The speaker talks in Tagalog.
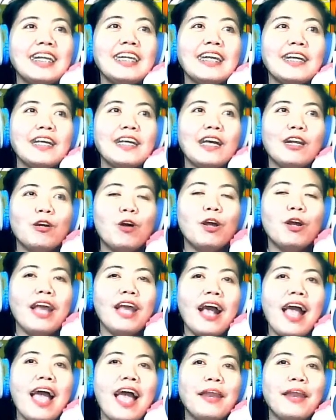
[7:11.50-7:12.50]
Nagkaroon
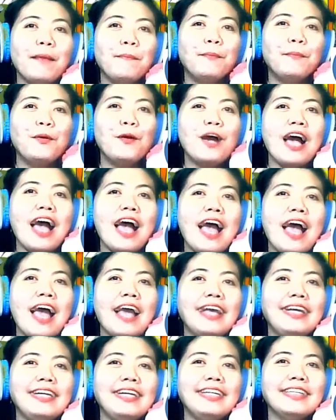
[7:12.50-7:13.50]
ng hanap
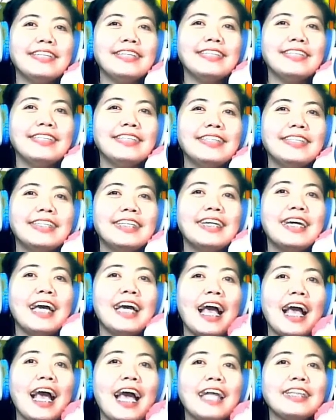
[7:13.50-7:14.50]
buhay.
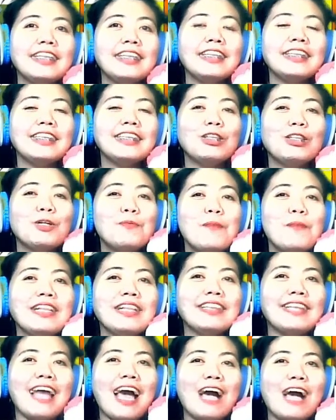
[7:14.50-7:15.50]
At
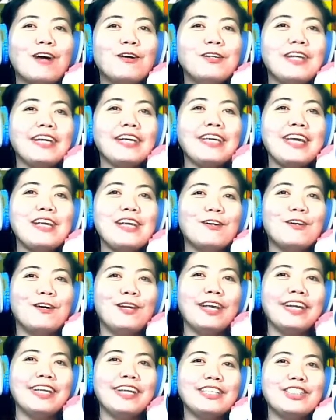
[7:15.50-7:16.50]
tumanda o naging
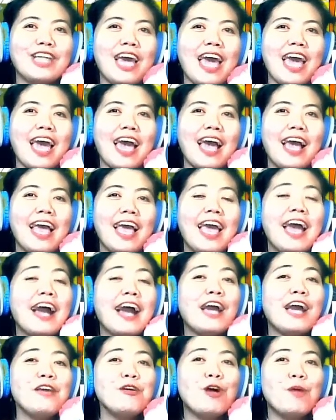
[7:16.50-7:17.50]
lola na siya.
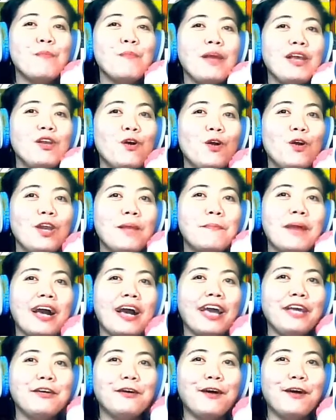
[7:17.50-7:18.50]
Kayo, may lola ba
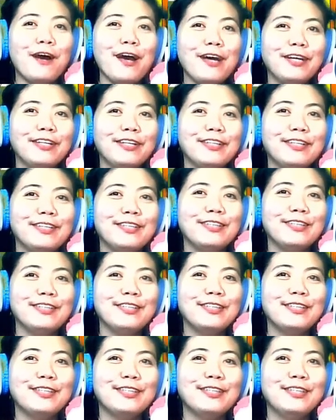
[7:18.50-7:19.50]
kayo?
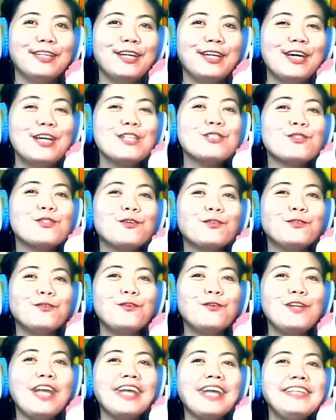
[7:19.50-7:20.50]
So
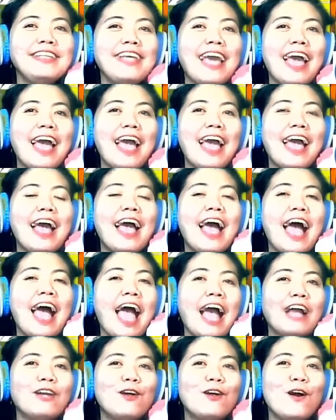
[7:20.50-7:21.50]
tulad niya,
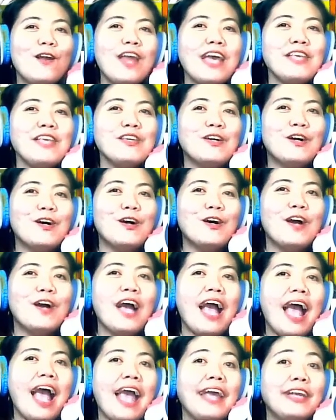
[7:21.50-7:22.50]
ang lola nyo
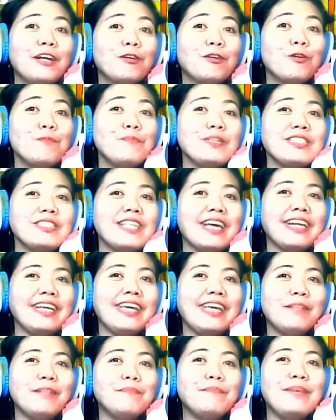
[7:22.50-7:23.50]
ay nagumpisa
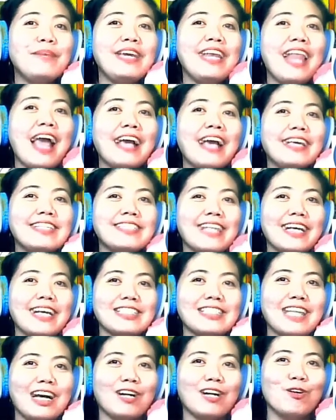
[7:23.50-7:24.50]
rin bilang isang
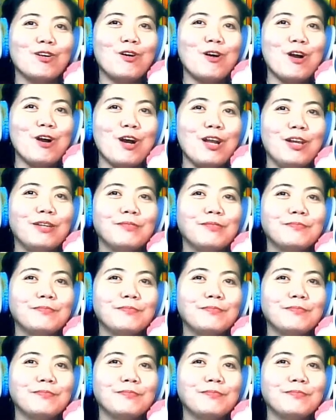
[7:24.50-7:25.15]
sanggol.